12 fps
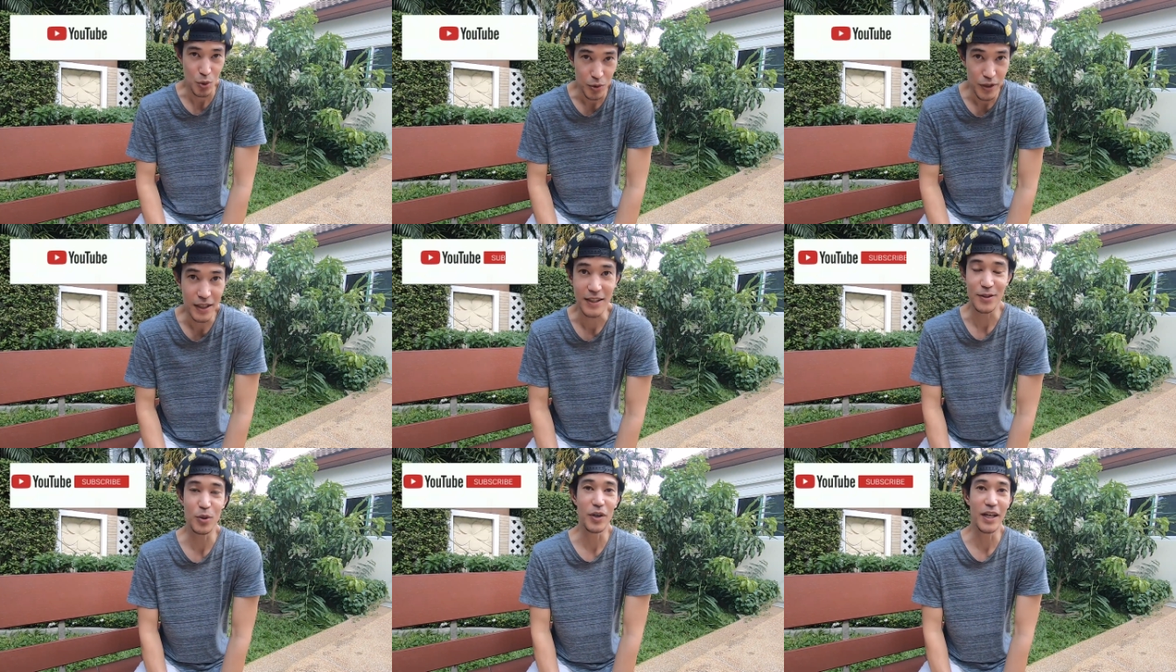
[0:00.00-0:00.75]

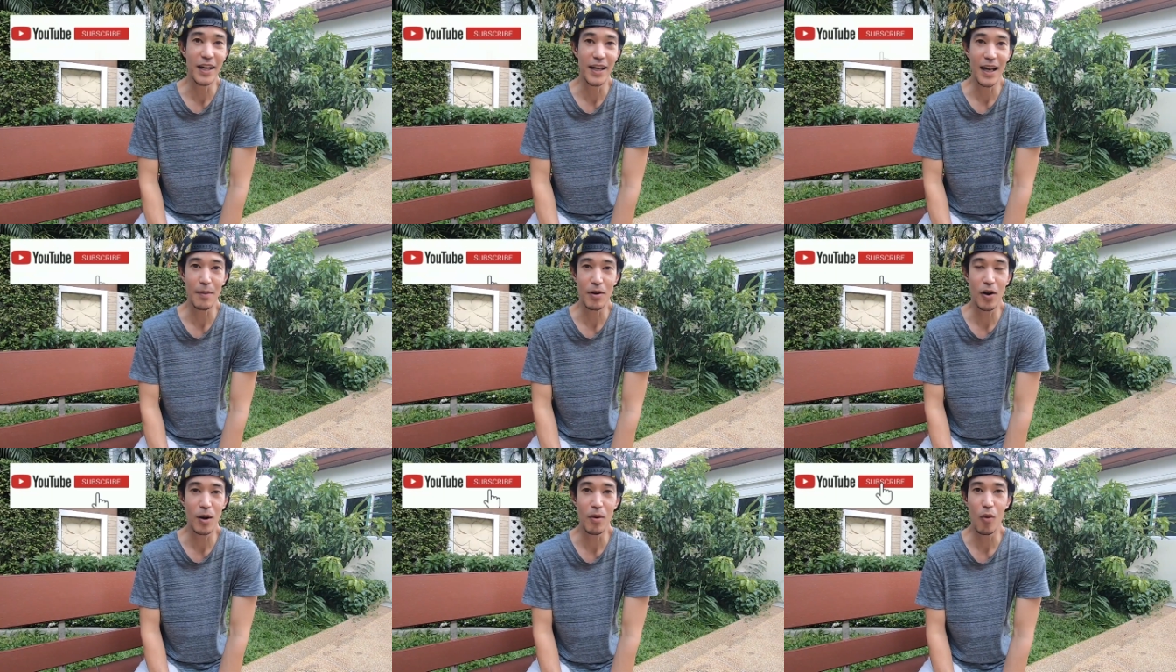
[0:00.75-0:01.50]
01 ตัวนี้นะครับเขา
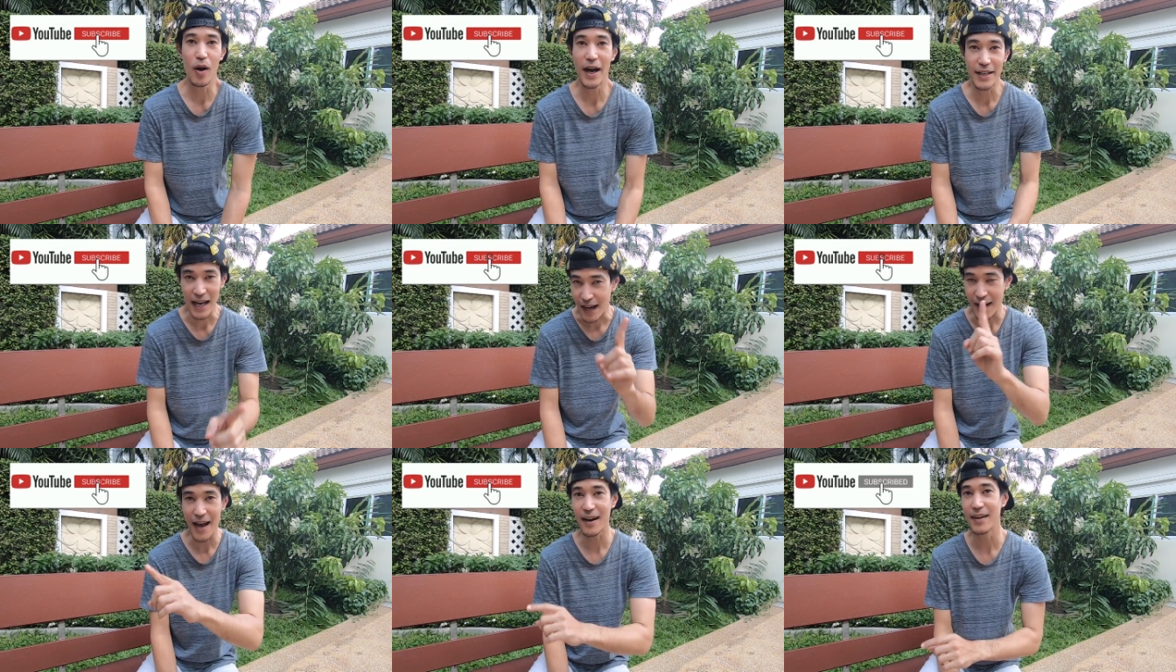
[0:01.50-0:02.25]
ก็บอกว่าอย่าง
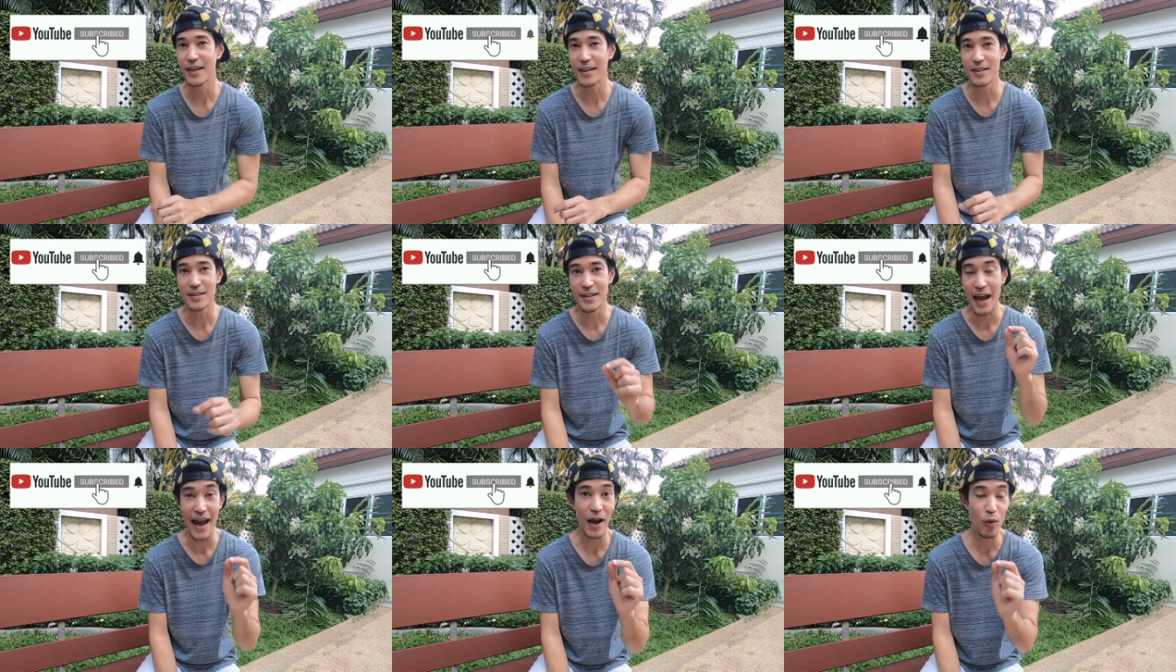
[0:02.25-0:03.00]
แรกเลยก็คือ
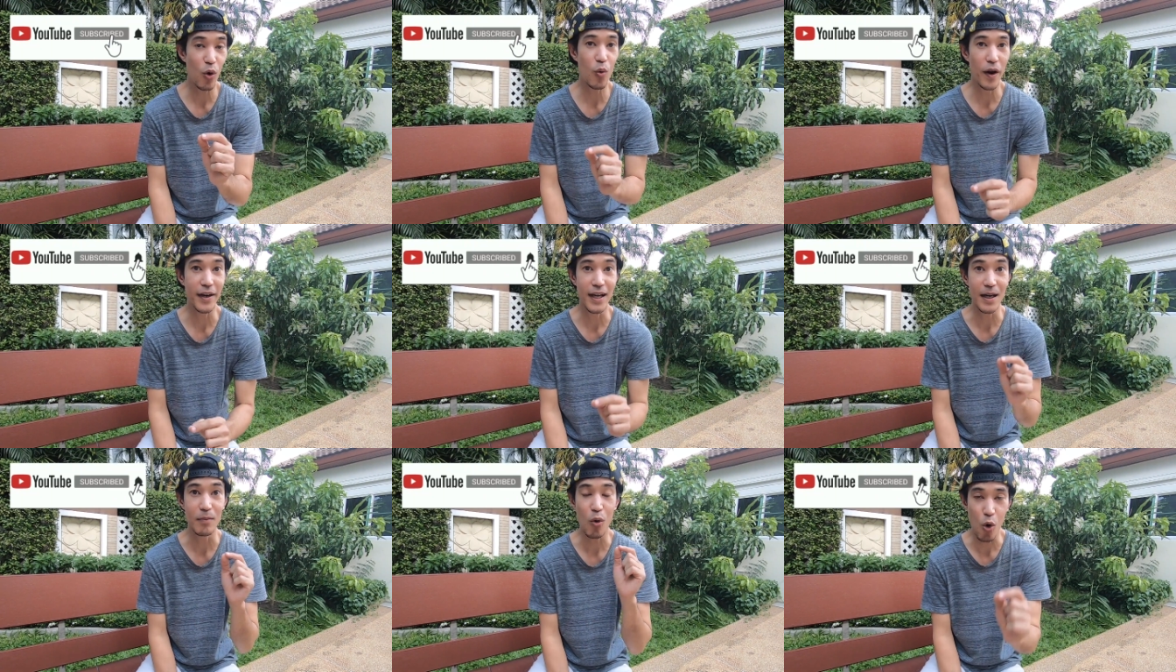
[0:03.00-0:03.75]
a อโร่กว่าเดิ
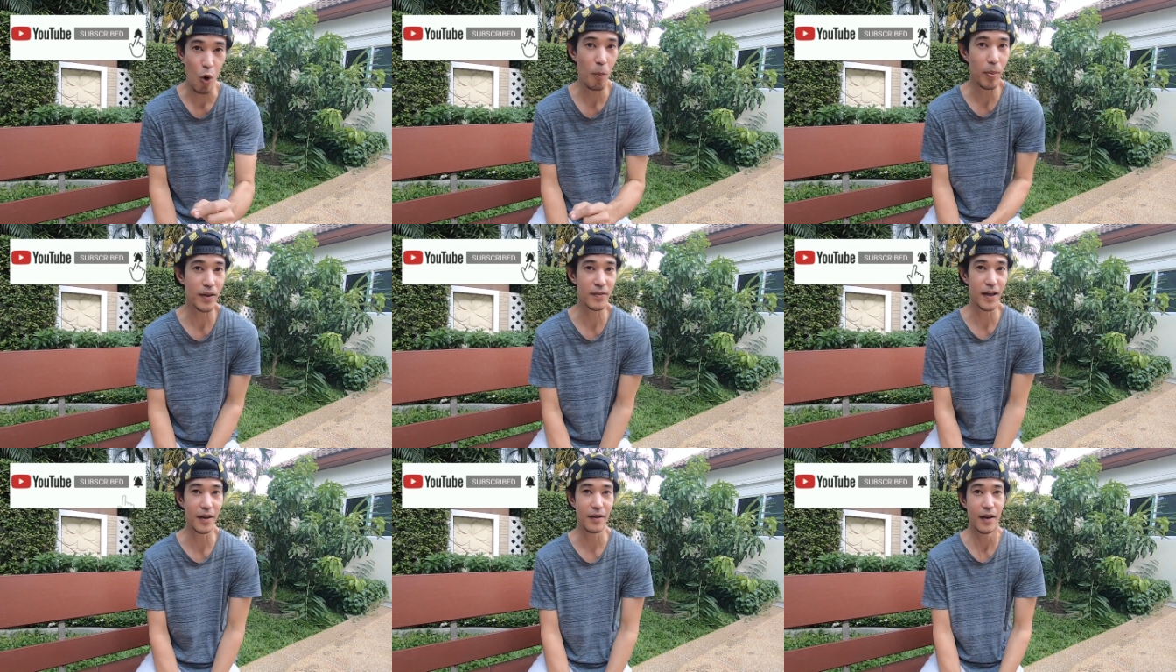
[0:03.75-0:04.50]
ม
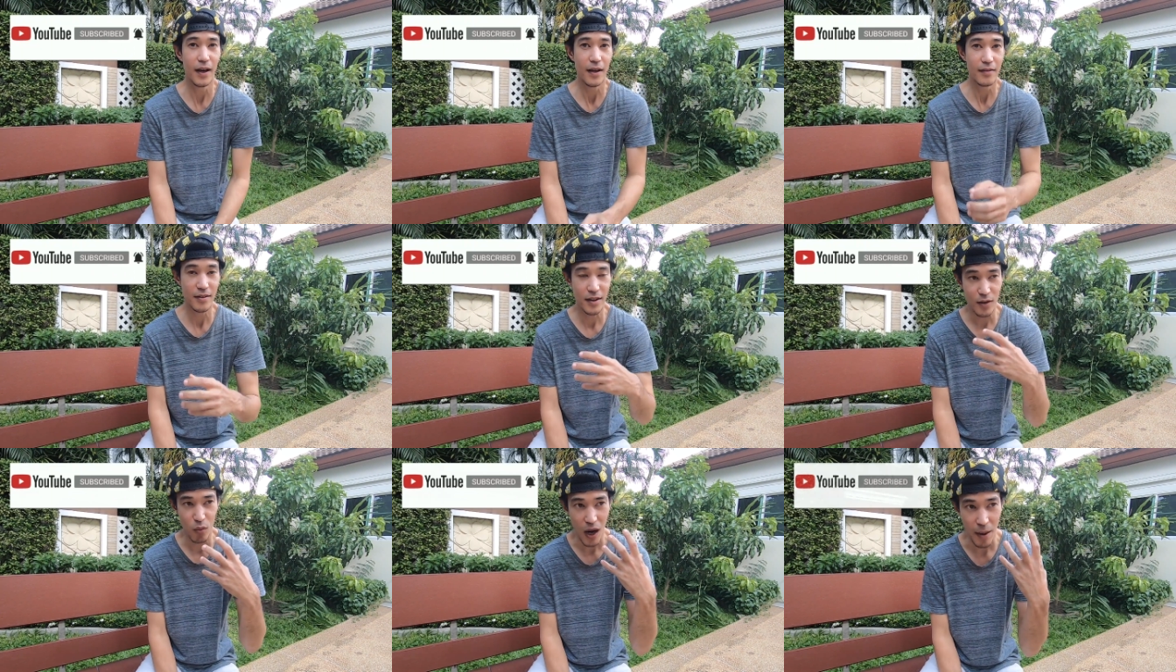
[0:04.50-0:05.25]
6%ซึ่ง
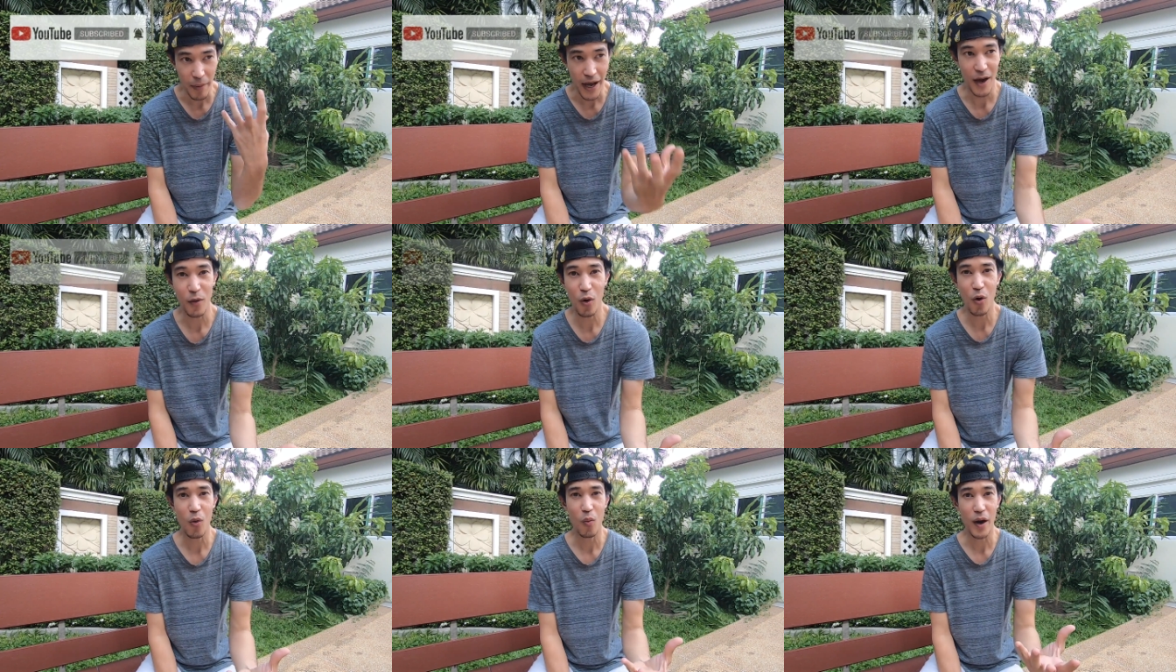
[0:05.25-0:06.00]
ความ a อโร่
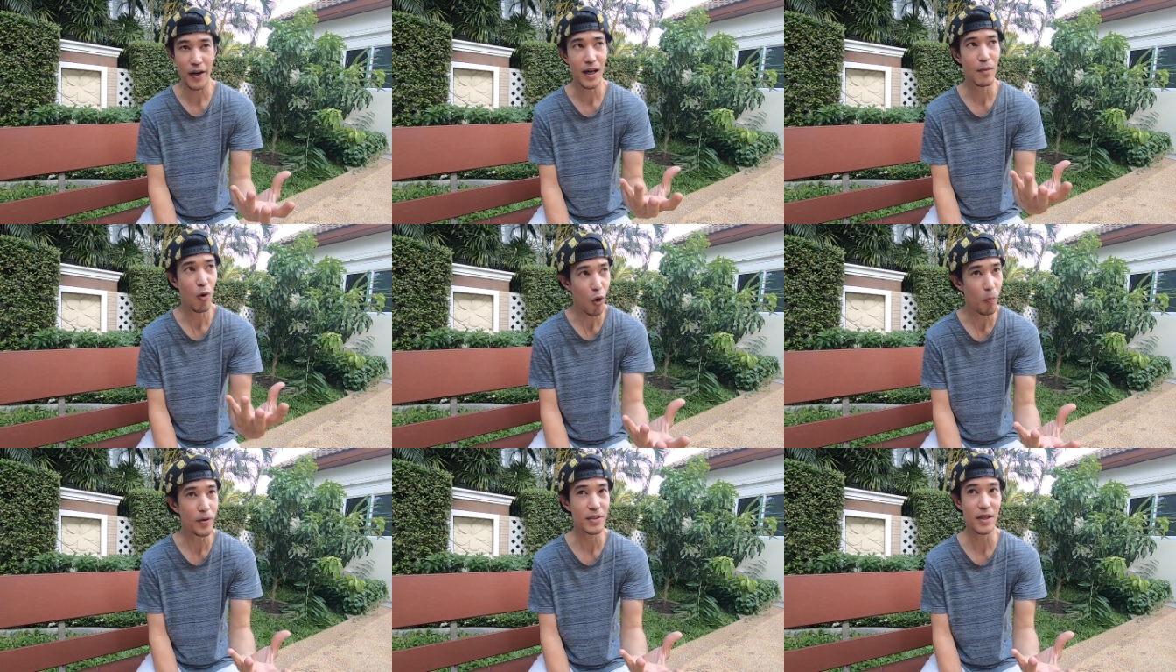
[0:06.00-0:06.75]
กว่าเดิม
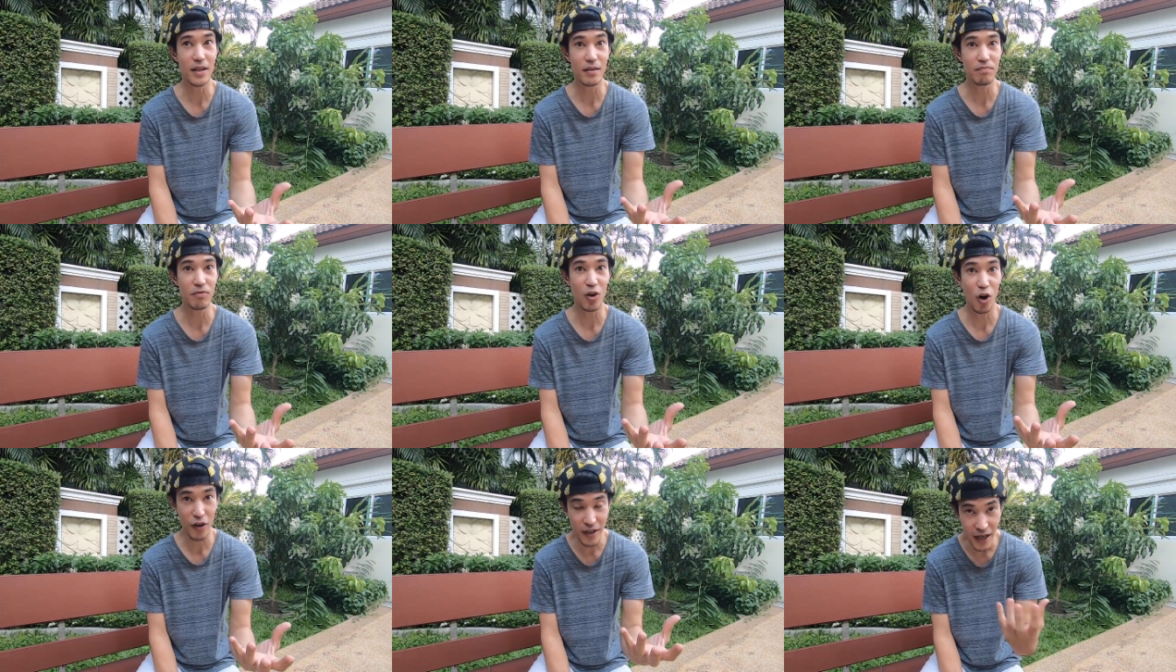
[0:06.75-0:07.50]
6%นี่ก็
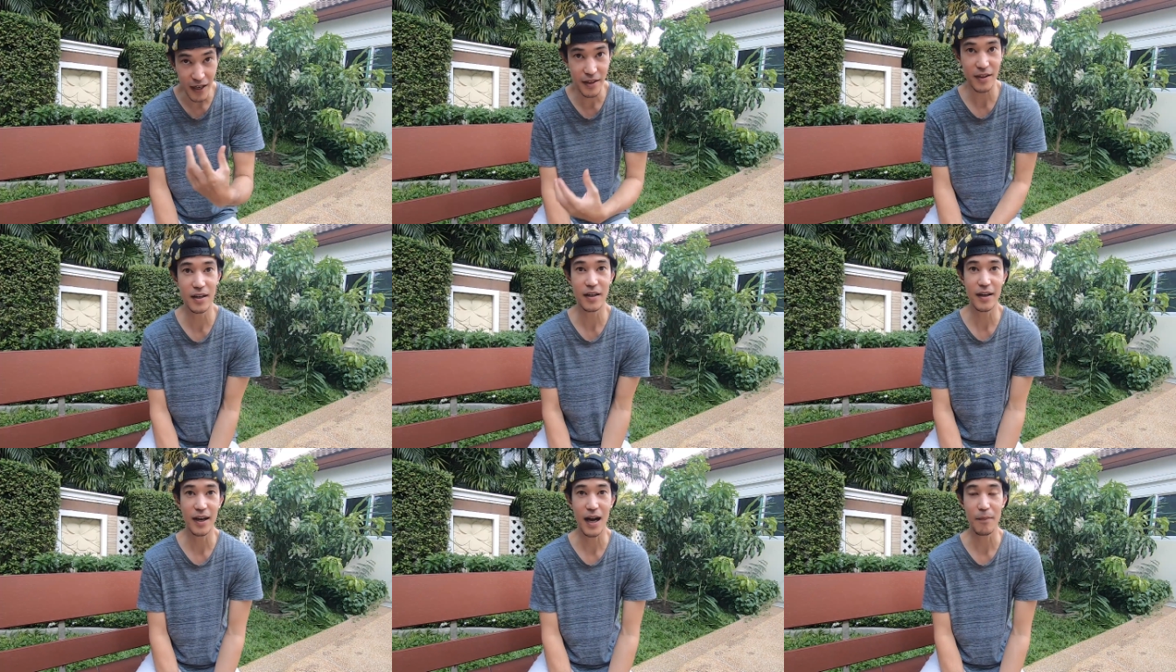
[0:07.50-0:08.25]
ค่อนข้างเยอะ
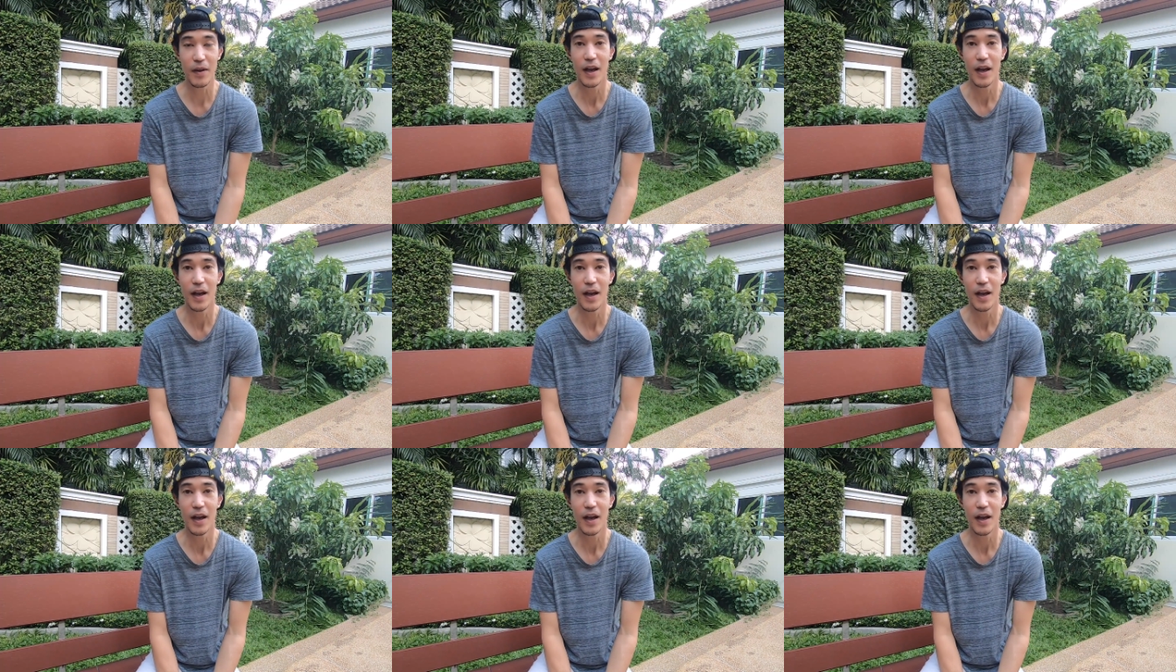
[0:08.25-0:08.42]
นะครับ